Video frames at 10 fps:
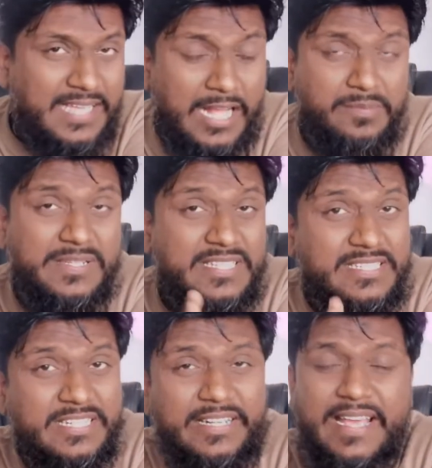साथ में
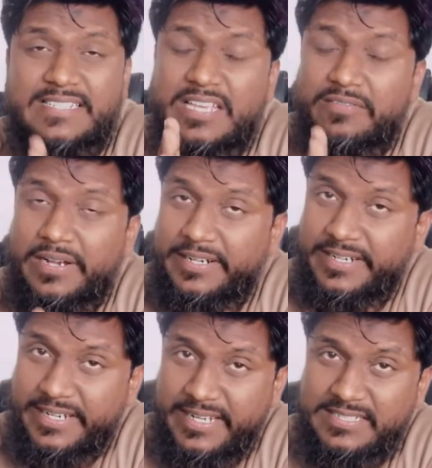60 डेज की
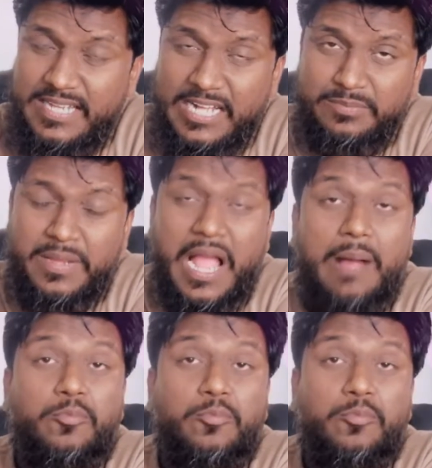वैलिडिटी के साथ में